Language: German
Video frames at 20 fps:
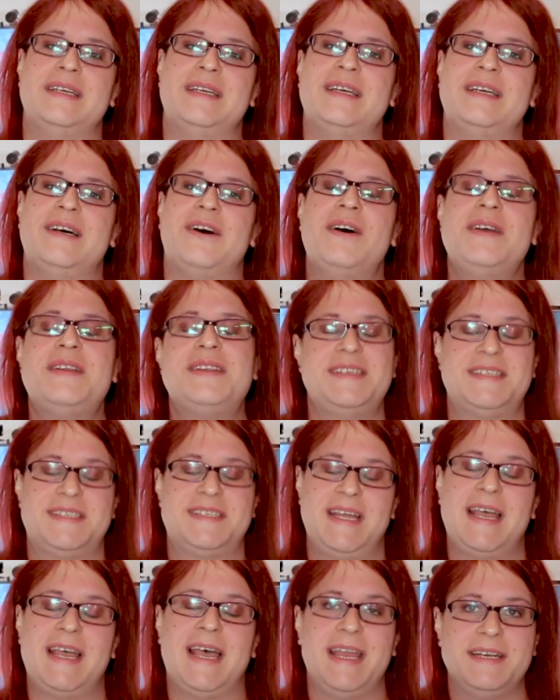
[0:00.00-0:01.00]
Heute ist
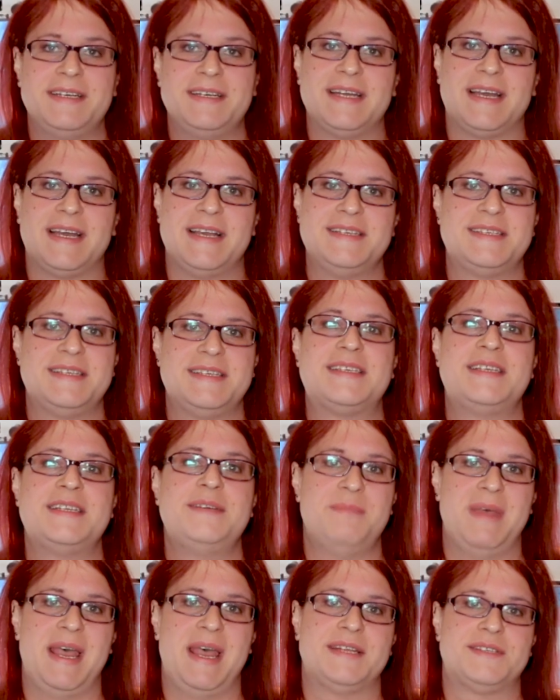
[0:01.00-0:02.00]
der 31.
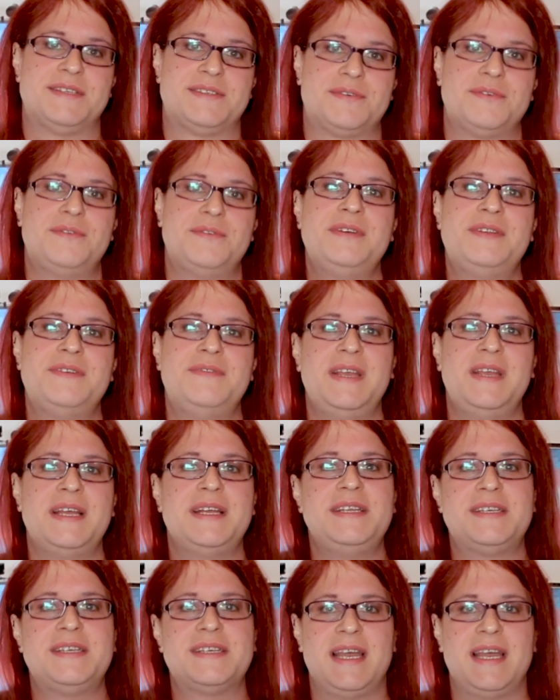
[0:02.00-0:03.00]
März und wer
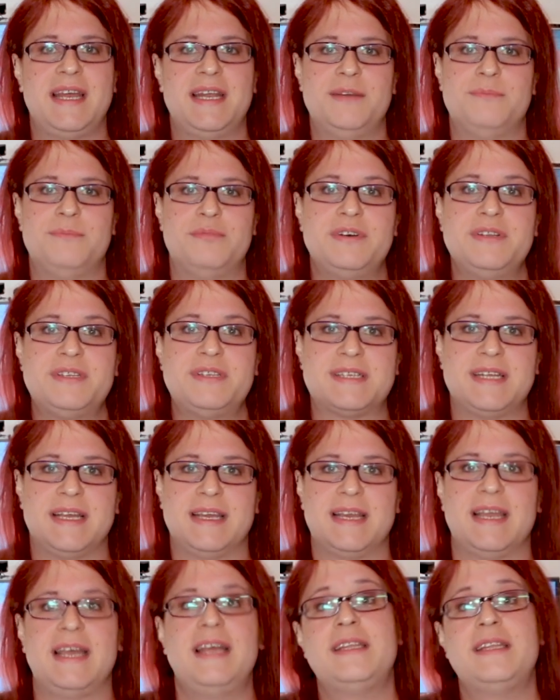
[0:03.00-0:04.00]
nicht gerade
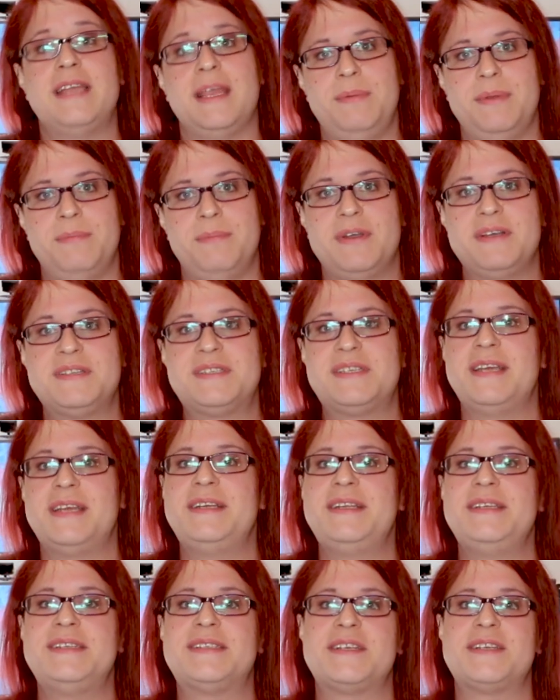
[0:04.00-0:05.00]
Geburtstag hat, Happy Birthday an
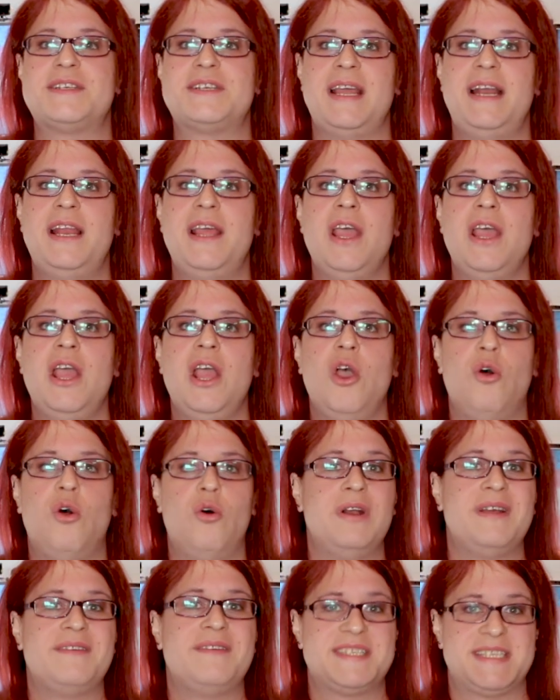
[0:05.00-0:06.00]
dieser Stelle,
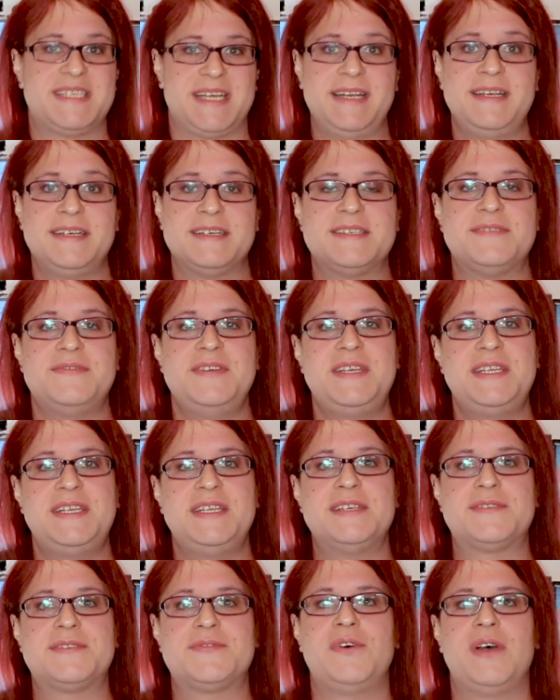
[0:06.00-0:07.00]
oder was anderes
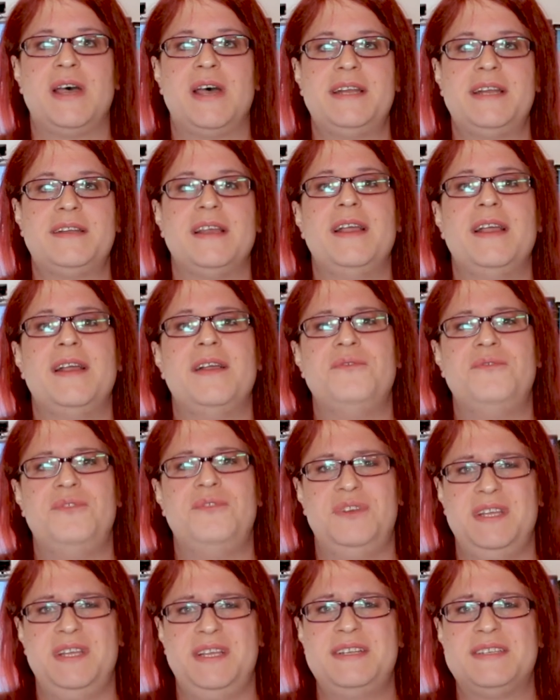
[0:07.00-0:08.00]
Wichtiges vorhat, für
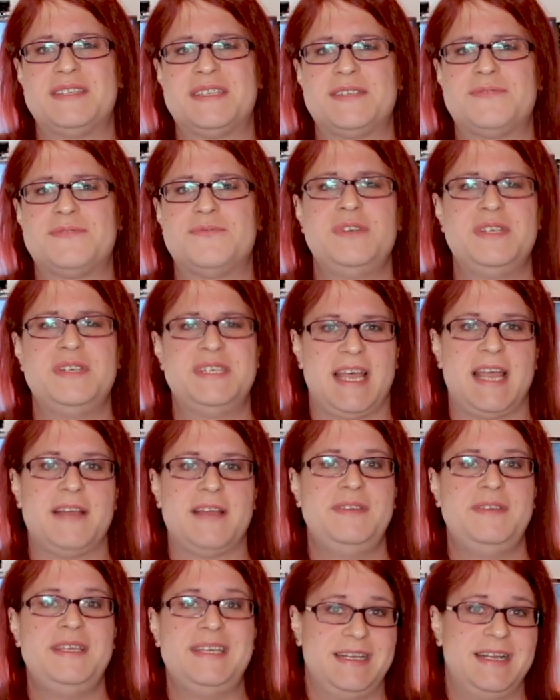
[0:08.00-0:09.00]
den ist das wohl ein Tag
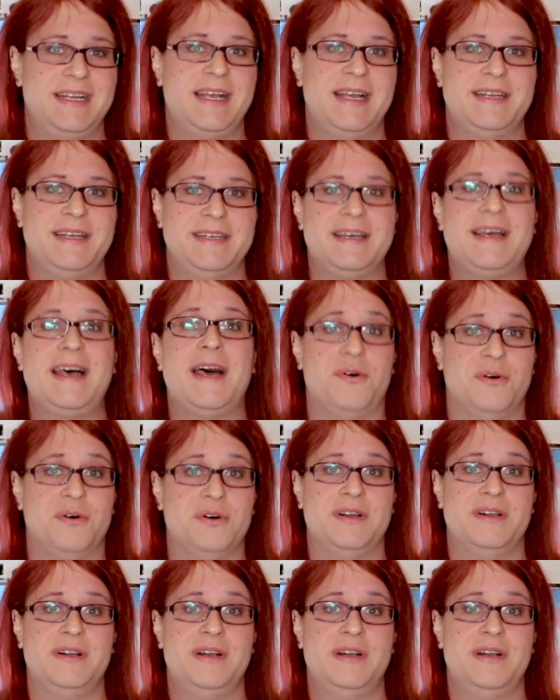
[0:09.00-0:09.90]
wie jeder andere auch.